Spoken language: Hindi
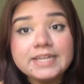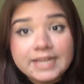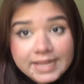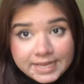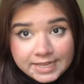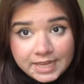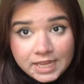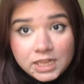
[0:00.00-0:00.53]

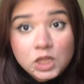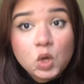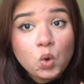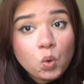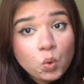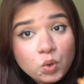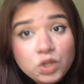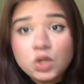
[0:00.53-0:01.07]
लेकिन
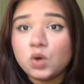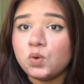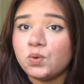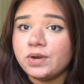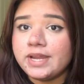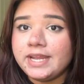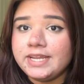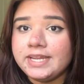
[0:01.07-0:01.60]
उन
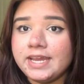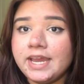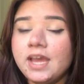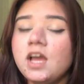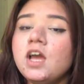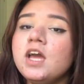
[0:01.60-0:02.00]
लोगों के लिए